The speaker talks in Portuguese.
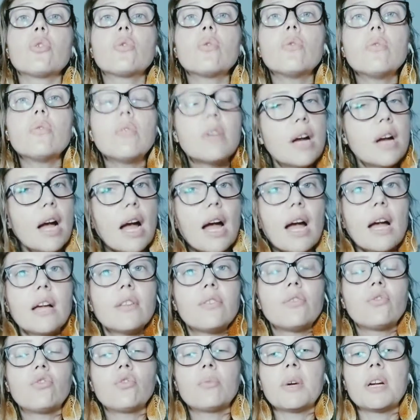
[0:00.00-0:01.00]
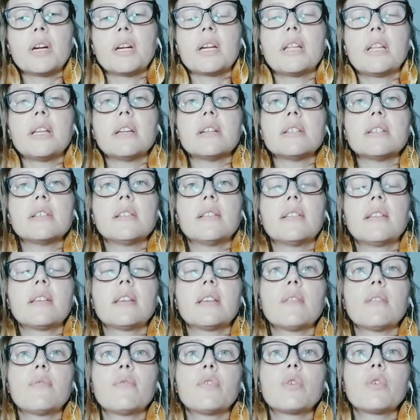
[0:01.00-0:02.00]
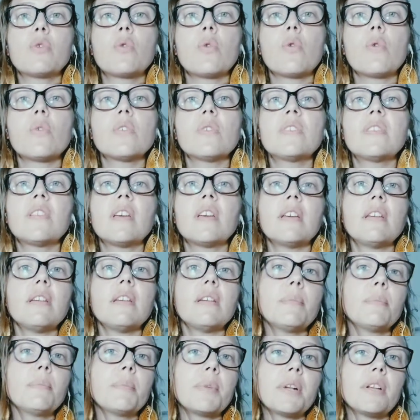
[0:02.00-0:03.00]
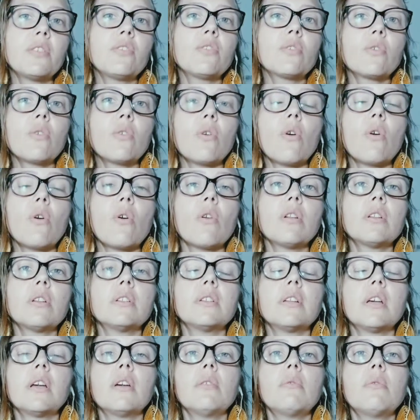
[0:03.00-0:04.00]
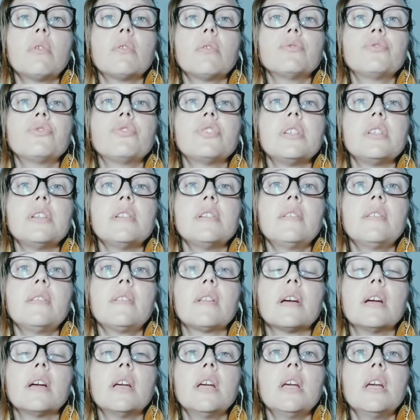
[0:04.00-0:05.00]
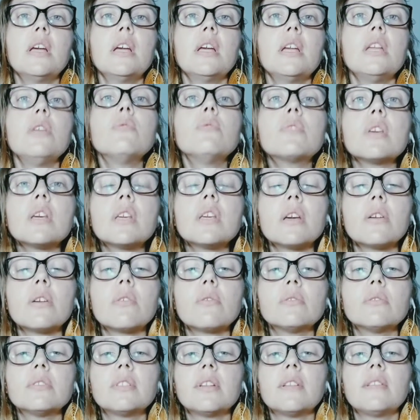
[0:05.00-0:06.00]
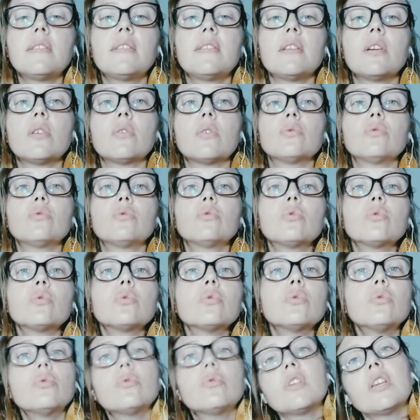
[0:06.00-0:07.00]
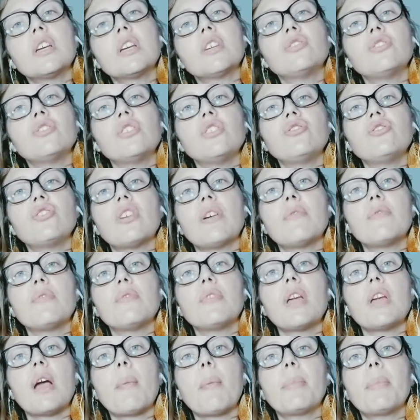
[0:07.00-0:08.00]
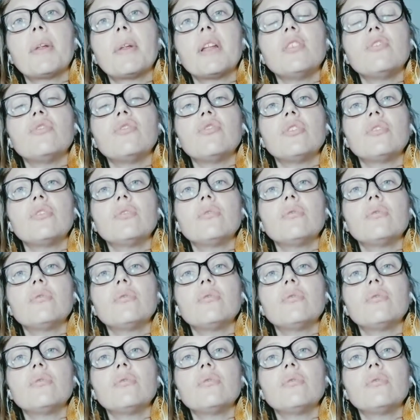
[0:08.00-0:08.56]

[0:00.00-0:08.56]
com um caso de uma criança que ficou sem ir para a escola, né, um autista. E o que, que aconteceu? Tudo que a gente havia aprendido